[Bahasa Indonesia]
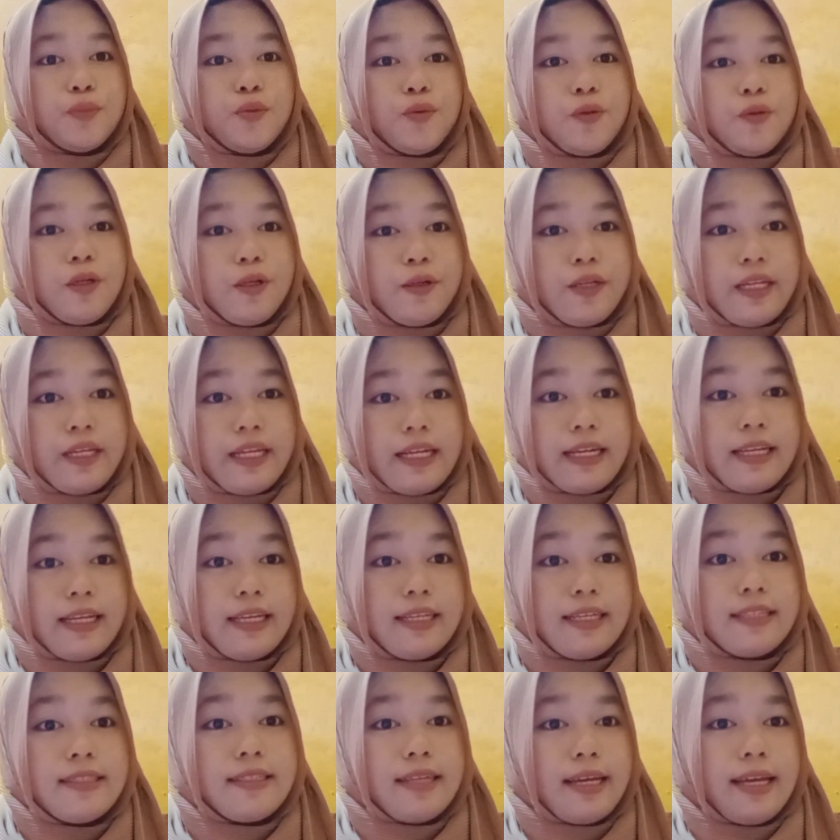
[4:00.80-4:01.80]
bunuh
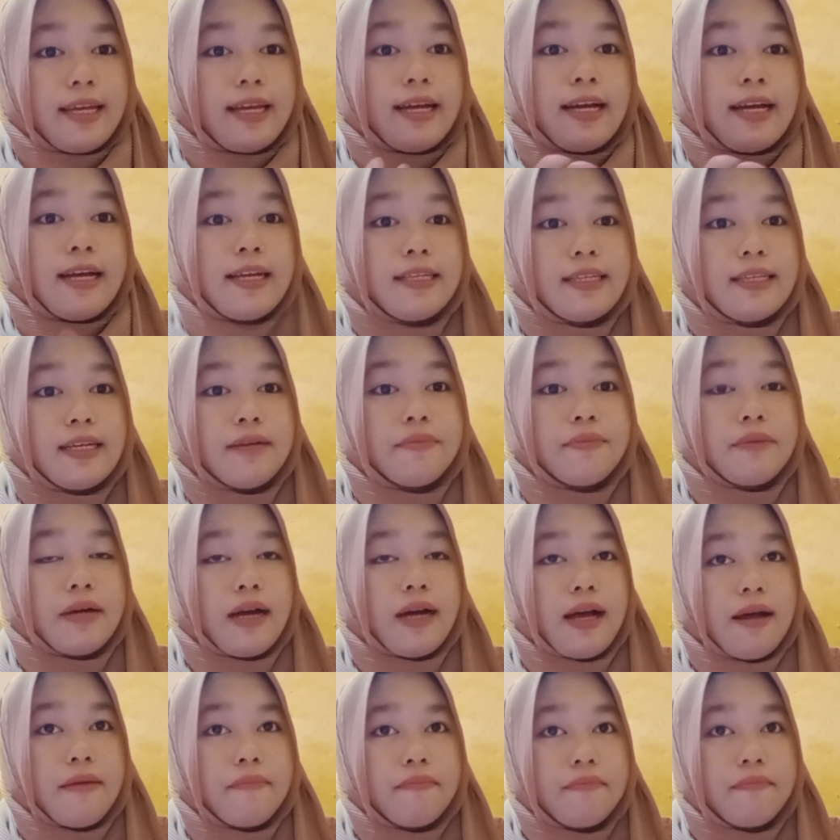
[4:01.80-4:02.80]
diri, saya hanya
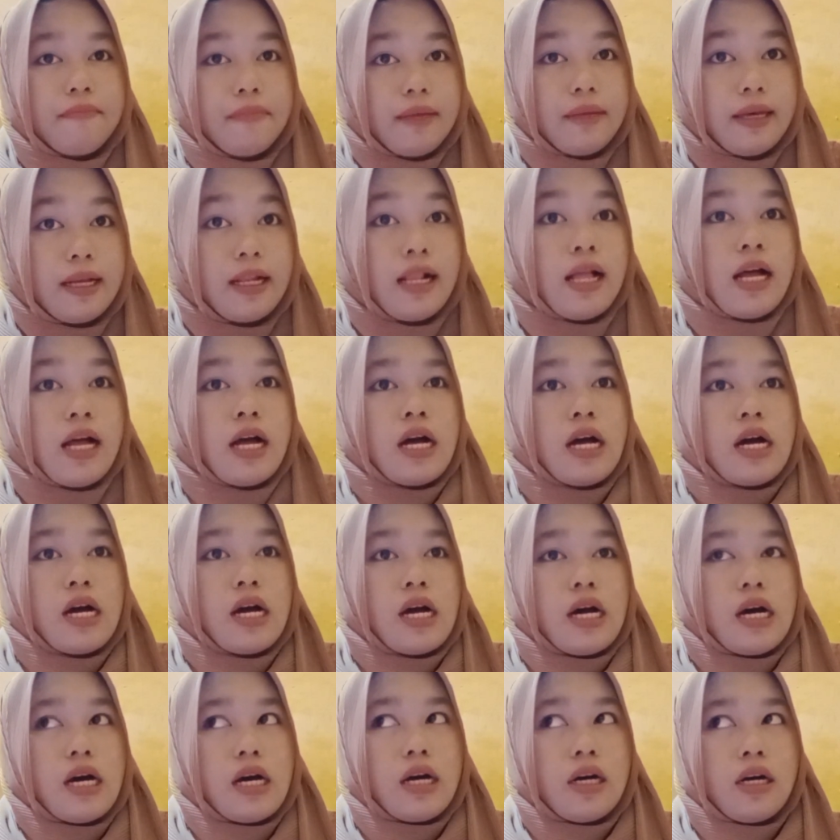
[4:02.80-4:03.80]
mengambil
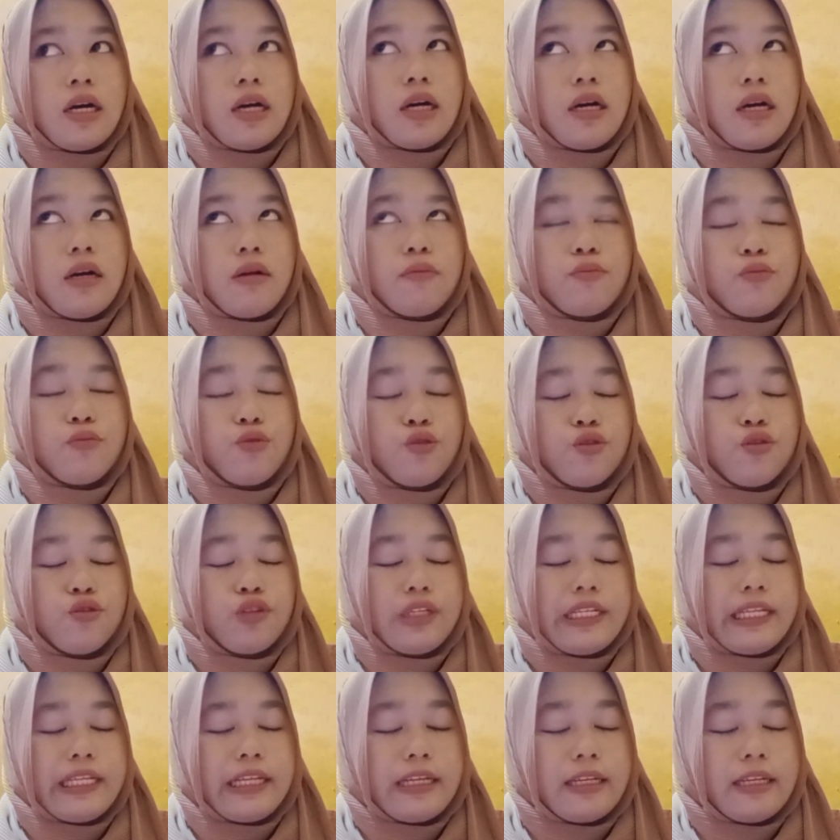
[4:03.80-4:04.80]
uh, bunuh
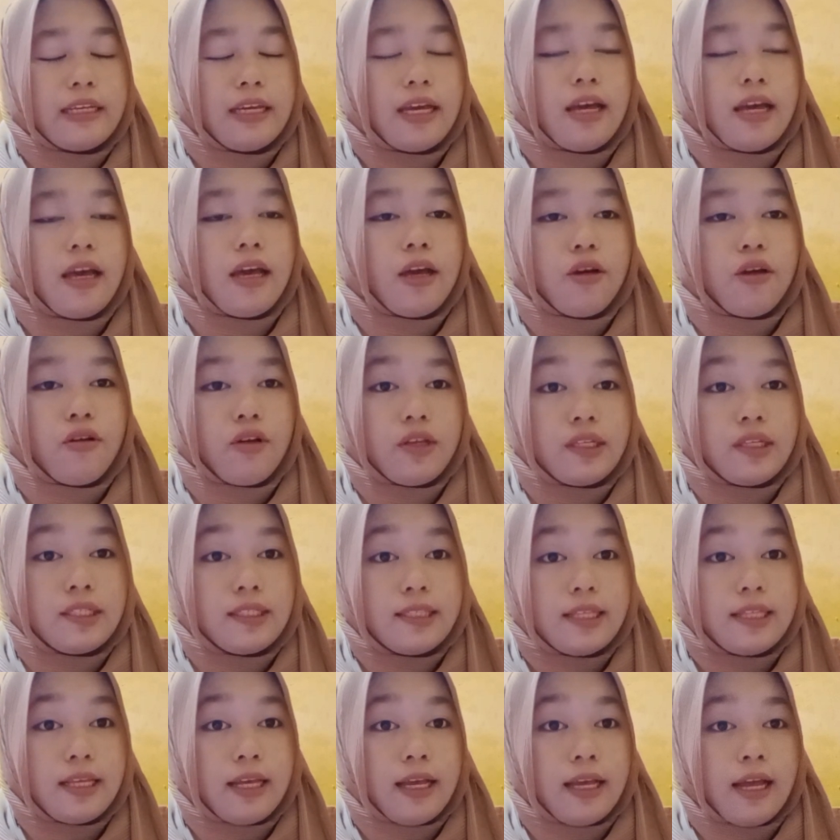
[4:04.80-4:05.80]
diri
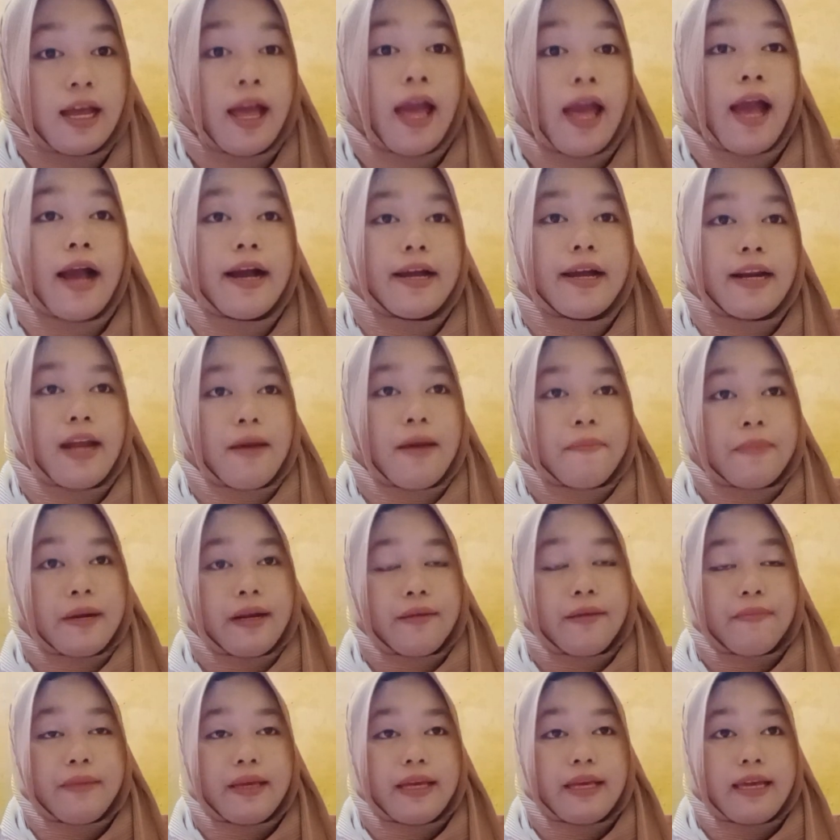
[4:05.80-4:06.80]
egoistik. Kenapa
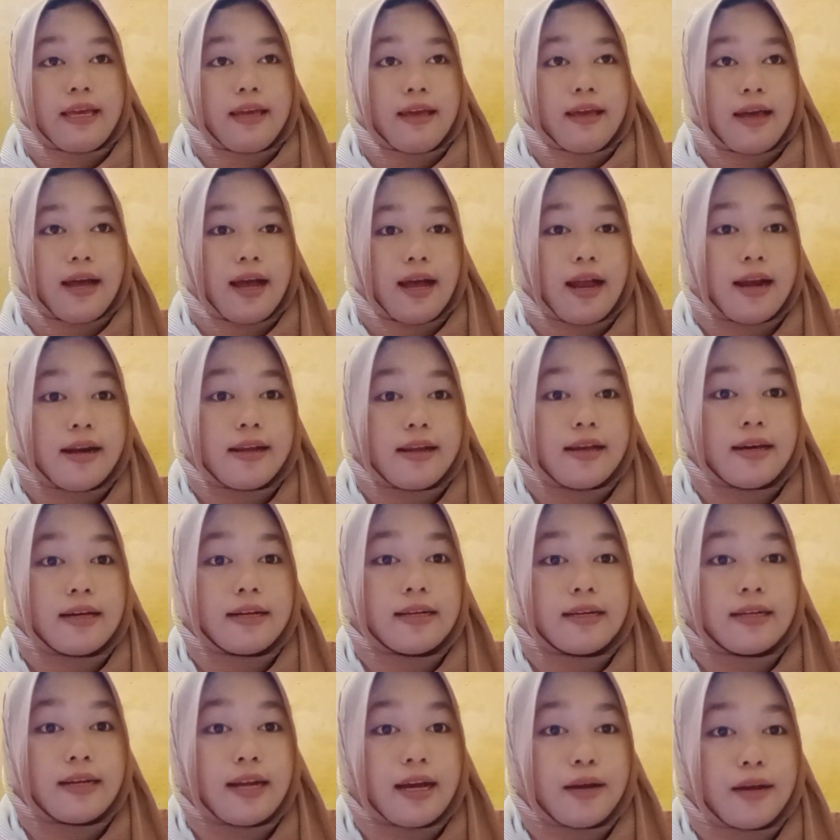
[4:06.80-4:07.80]
demikian?
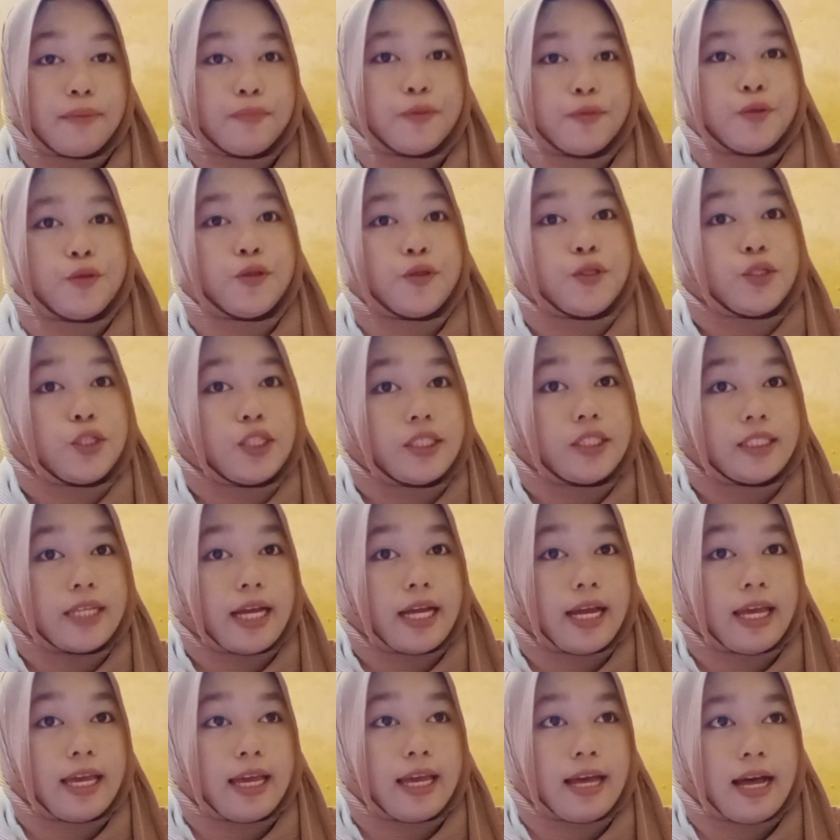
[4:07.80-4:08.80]
Karena menurut
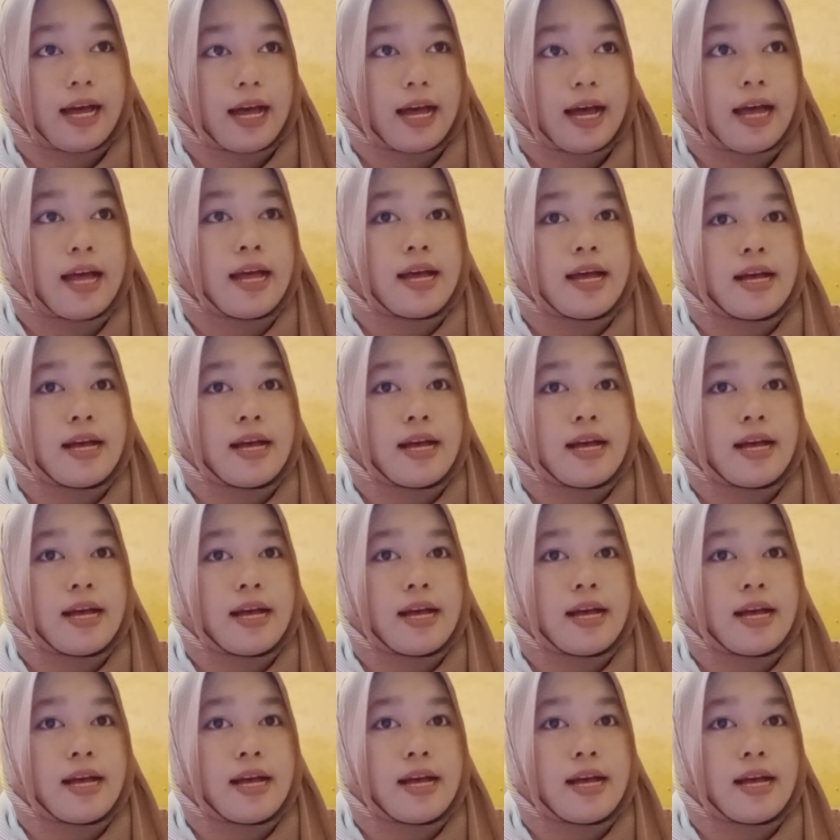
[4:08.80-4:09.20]
saya,